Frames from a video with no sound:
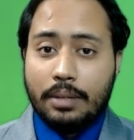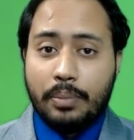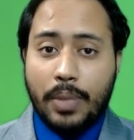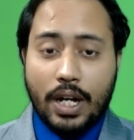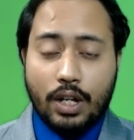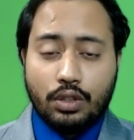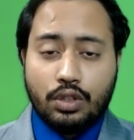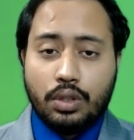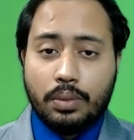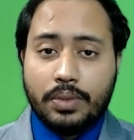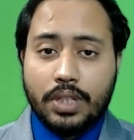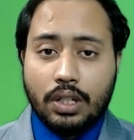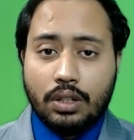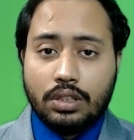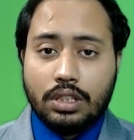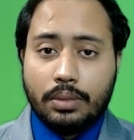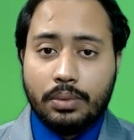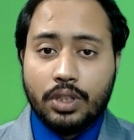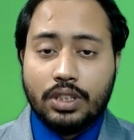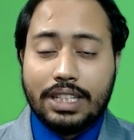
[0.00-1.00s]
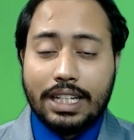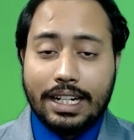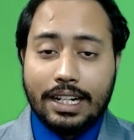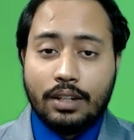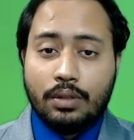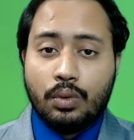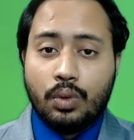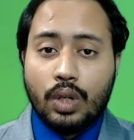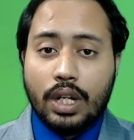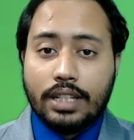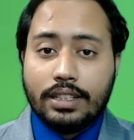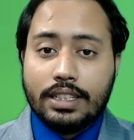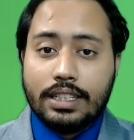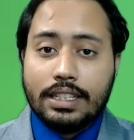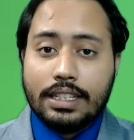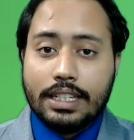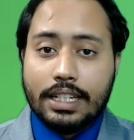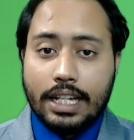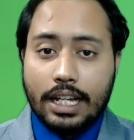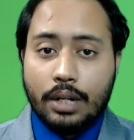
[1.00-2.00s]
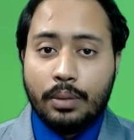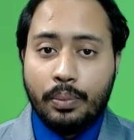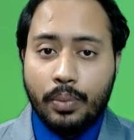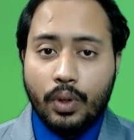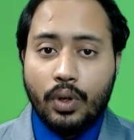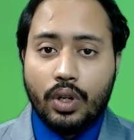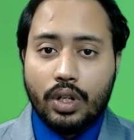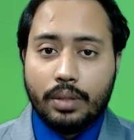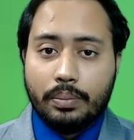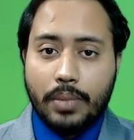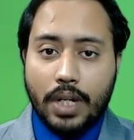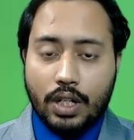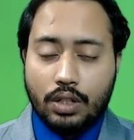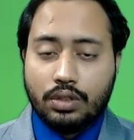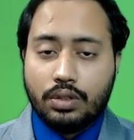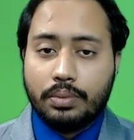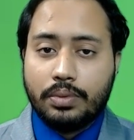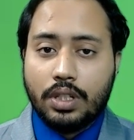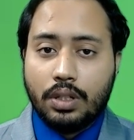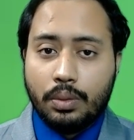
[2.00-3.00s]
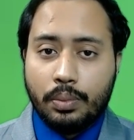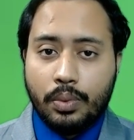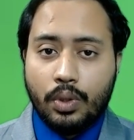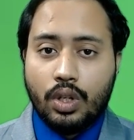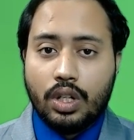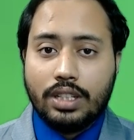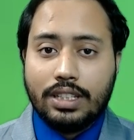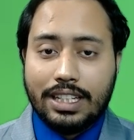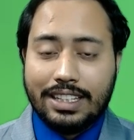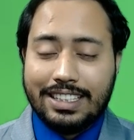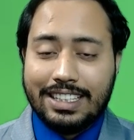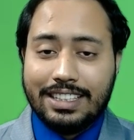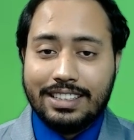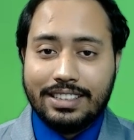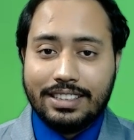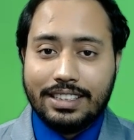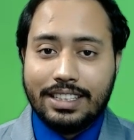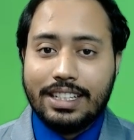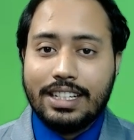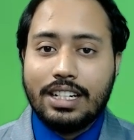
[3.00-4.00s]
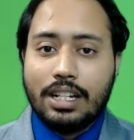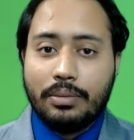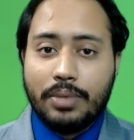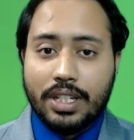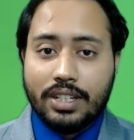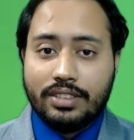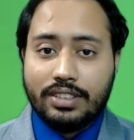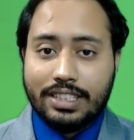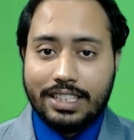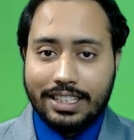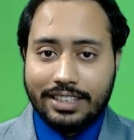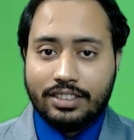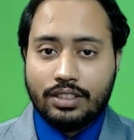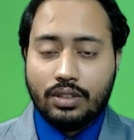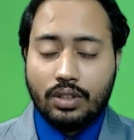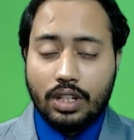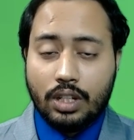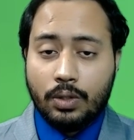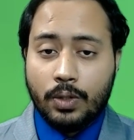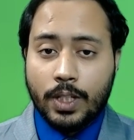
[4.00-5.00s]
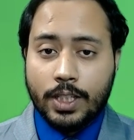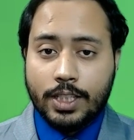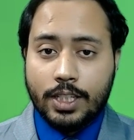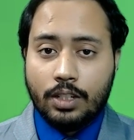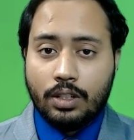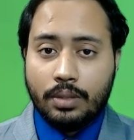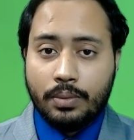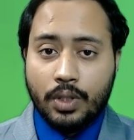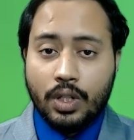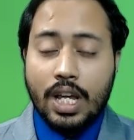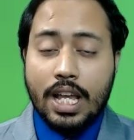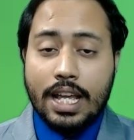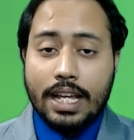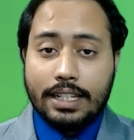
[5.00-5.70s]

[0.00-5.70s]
বারো সপ্তাহ যাবৎ তারা কোলাজেন নেয়ার পর বারো সপ্তাহ পর তাদের স্কিন আবার টেস্ট করা হয়েছিল এবং